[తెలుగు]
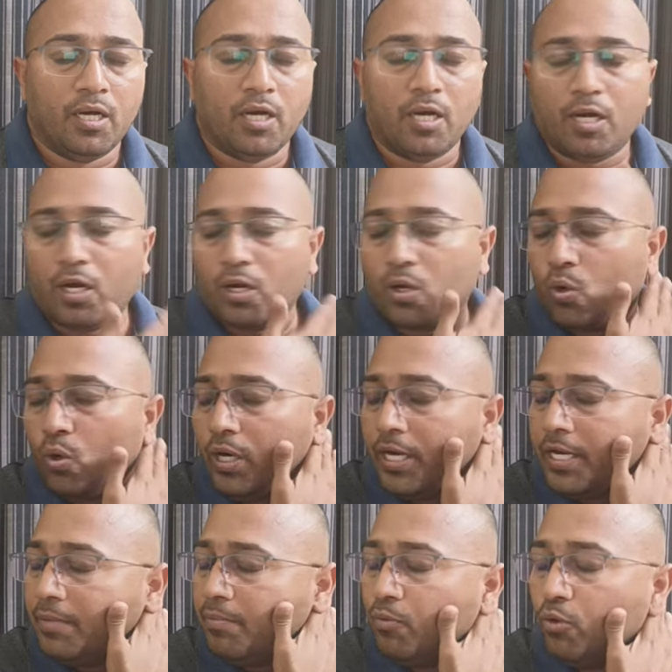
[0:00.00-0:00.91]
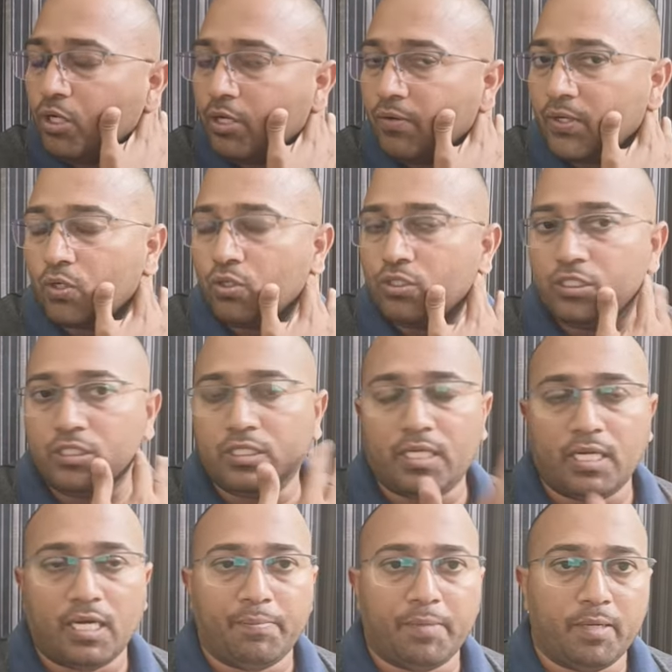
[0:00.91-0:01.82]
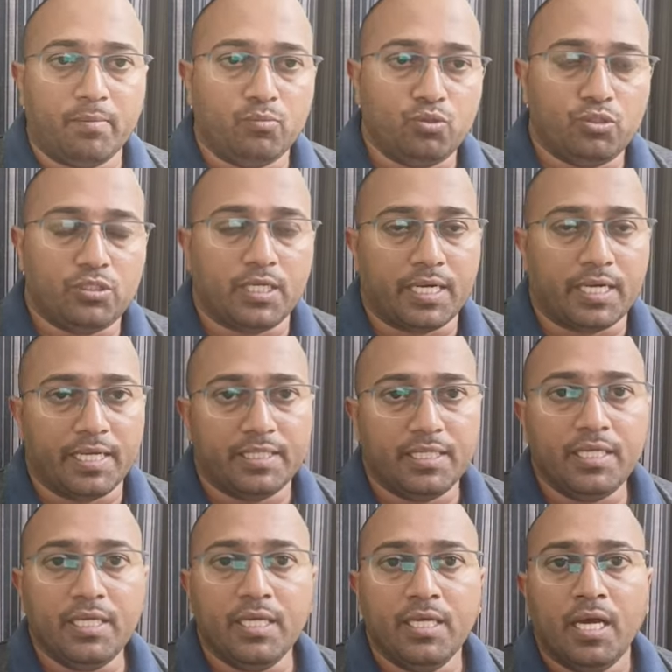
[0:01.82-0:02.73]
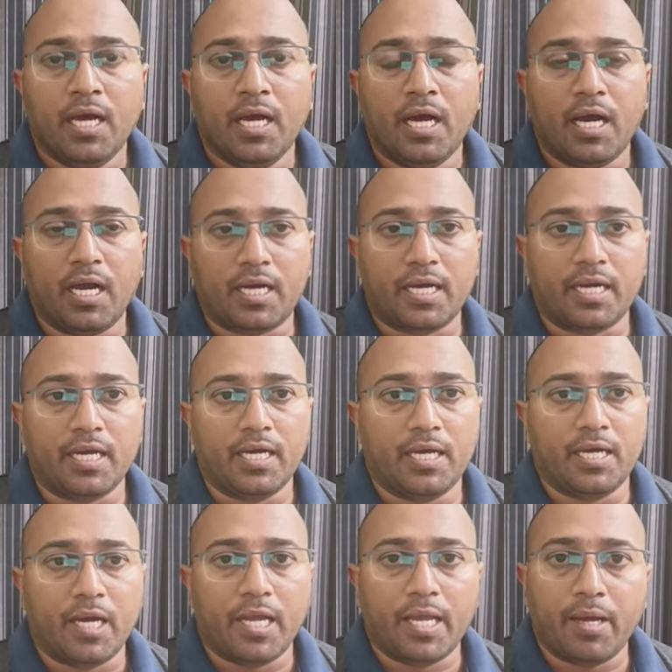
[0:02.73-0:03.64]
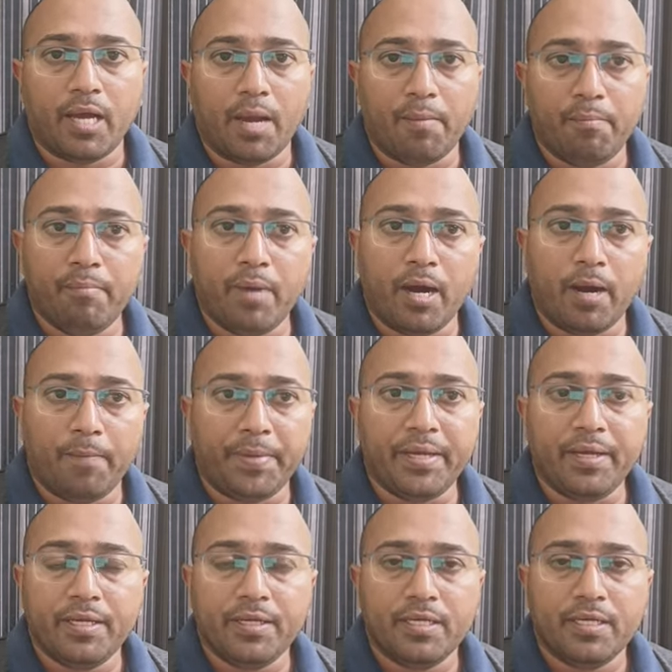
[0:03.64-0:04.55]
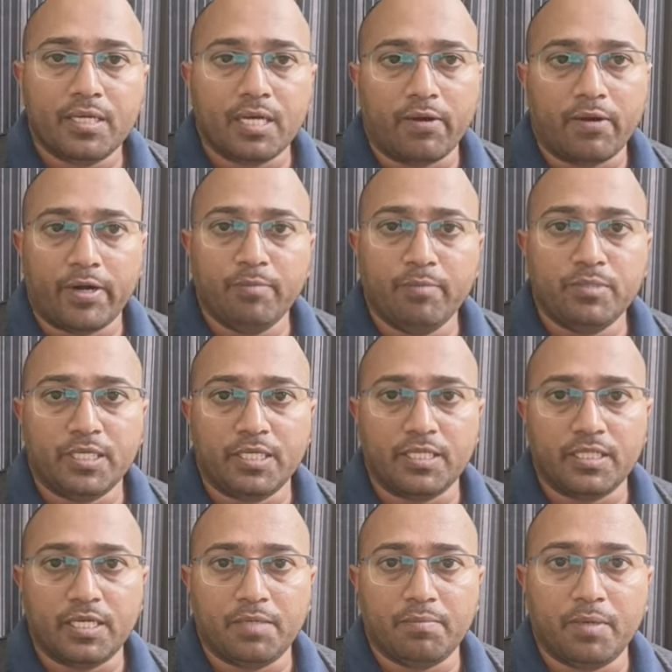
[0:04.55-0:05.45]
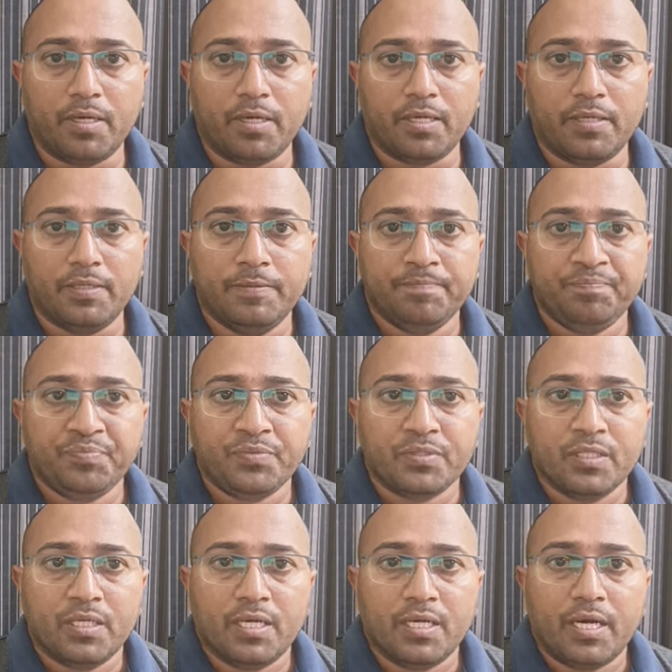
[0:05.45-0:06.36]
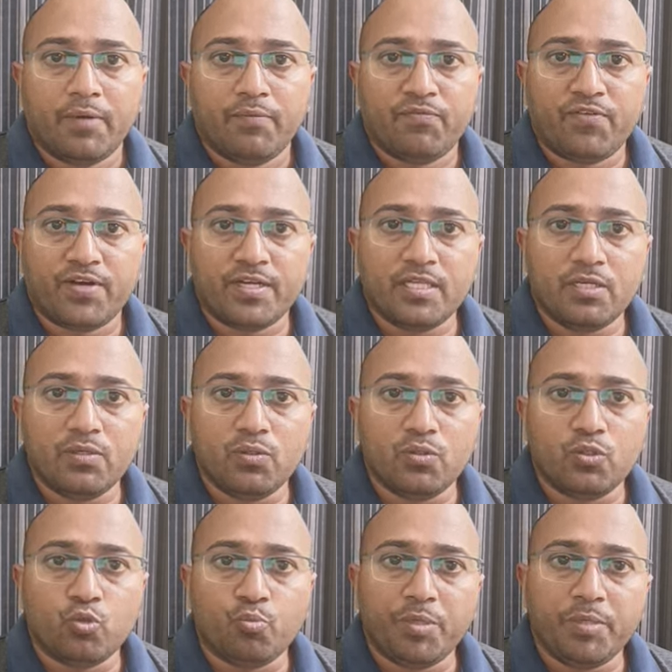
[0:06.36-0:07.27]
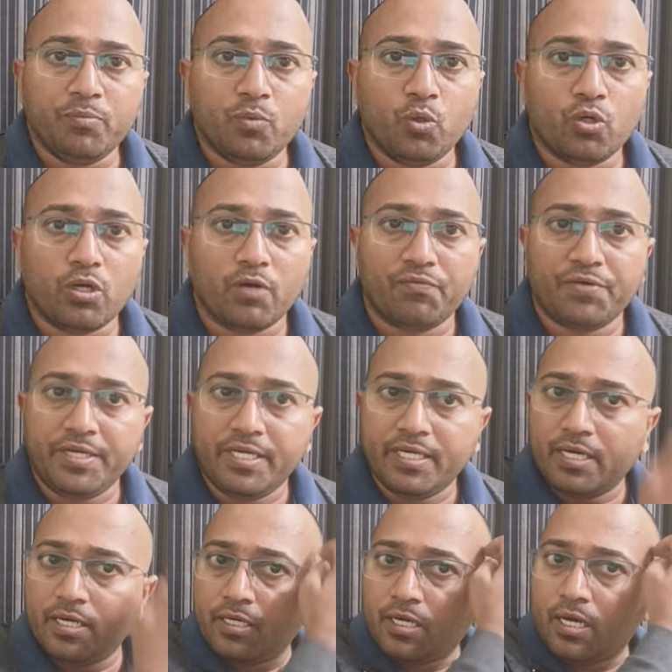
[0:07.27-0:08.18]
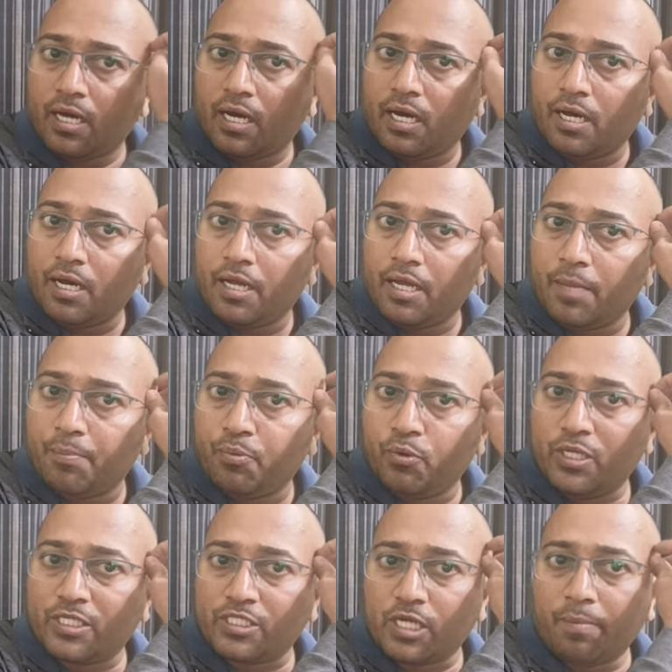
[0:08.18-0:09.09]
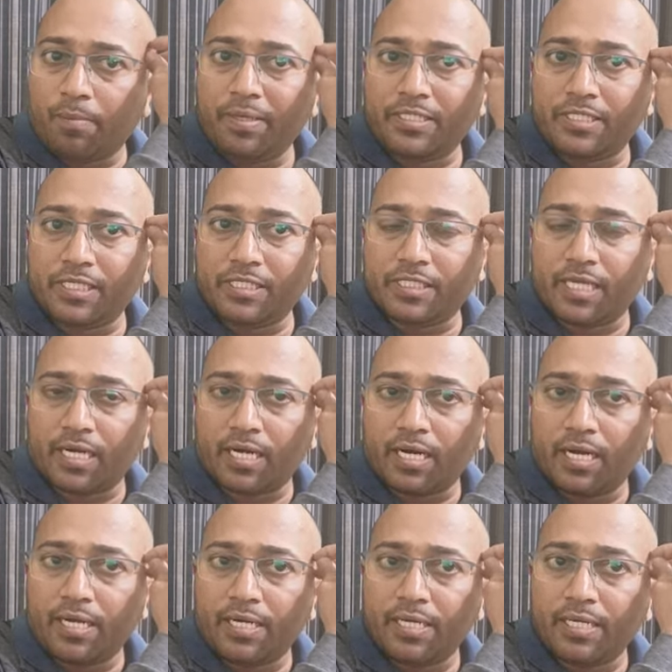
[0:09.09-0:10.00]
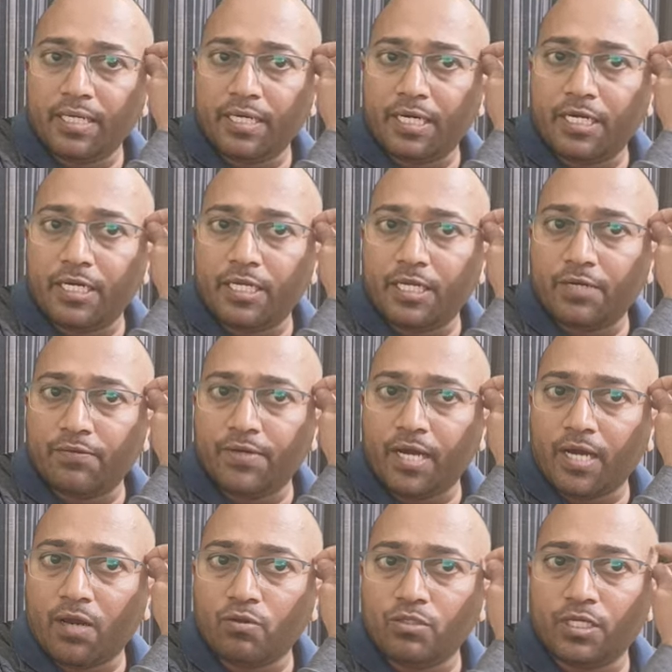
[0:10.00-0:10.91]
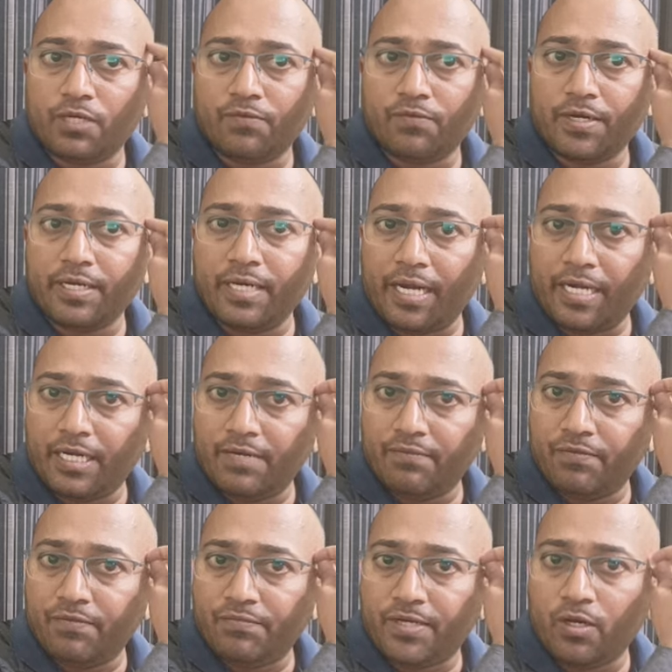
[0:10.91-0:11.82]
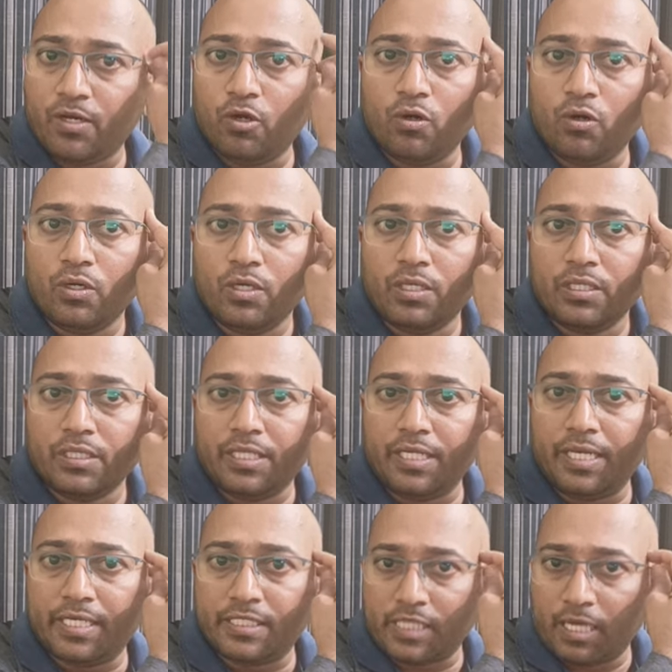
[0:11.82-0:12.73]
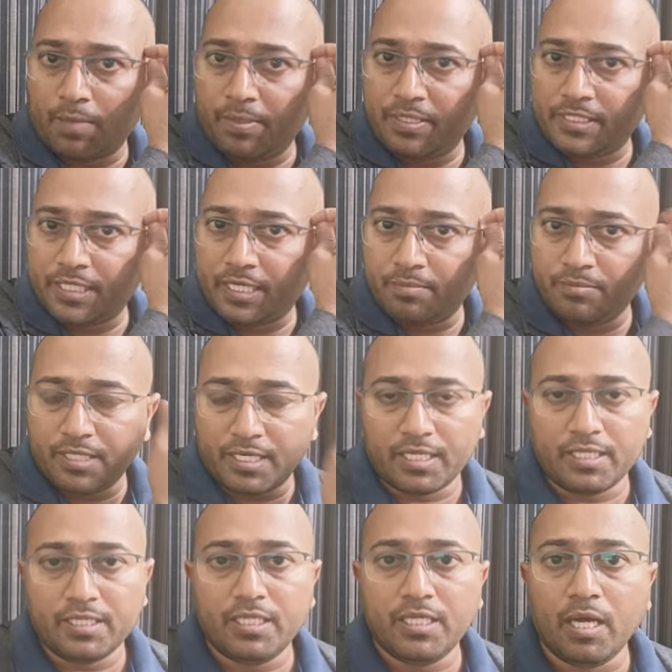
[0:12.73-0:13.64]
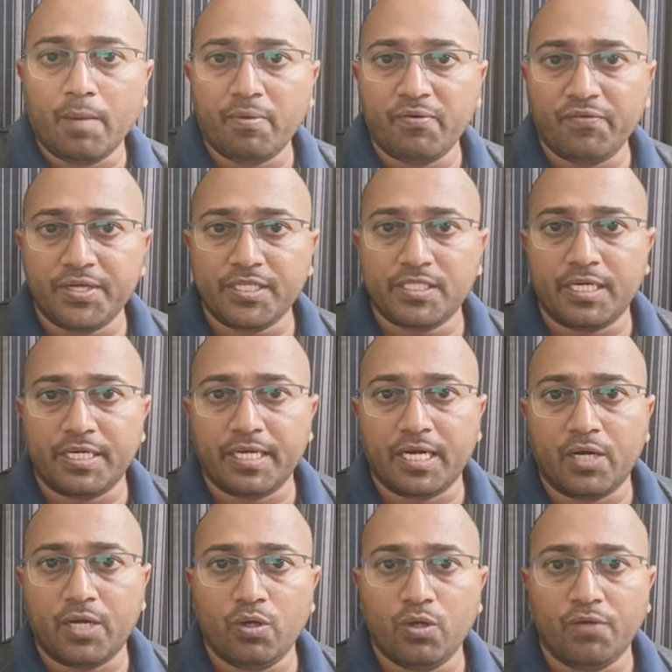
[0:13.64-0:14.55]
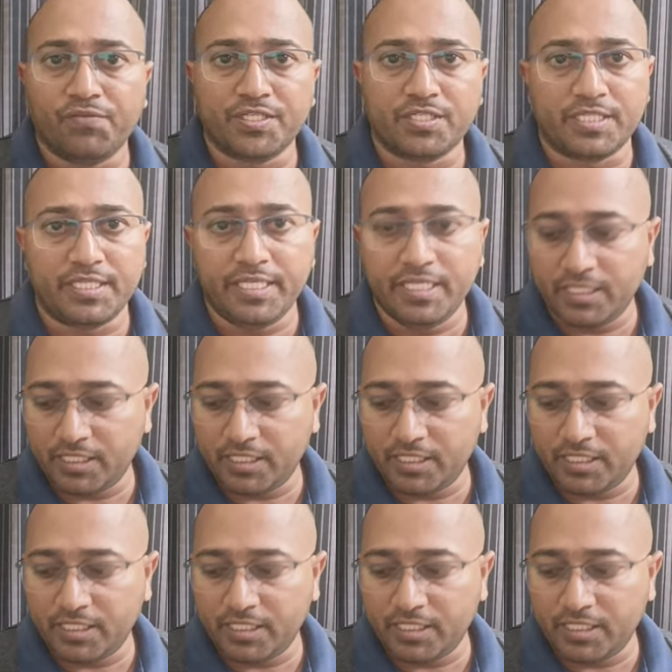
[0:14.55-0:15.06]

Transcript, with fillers: గోల్డెన్ బూట్ ఎవరికి వచ్చిందిరా మనం చూసినట్లయితే అక్కడ ఎంబాపే రావడం జరిగిందనమాట ఫర్దర్ కోర్ట్ ఆఫ్ ఇండియా ఎప్పుడు ఎస్టాబ్లిష్ చేశాడరా అంటే రెండు ఇరవై ఆరు జనవరి నైన్టీన్ ఫిఫ్టీలో దీన్ని ఎస్టాబ్లిష్ చేయడం జరిగింది అబ్రివేషన్ అడిగాడు ఎఫ్ఎస్డిడిసి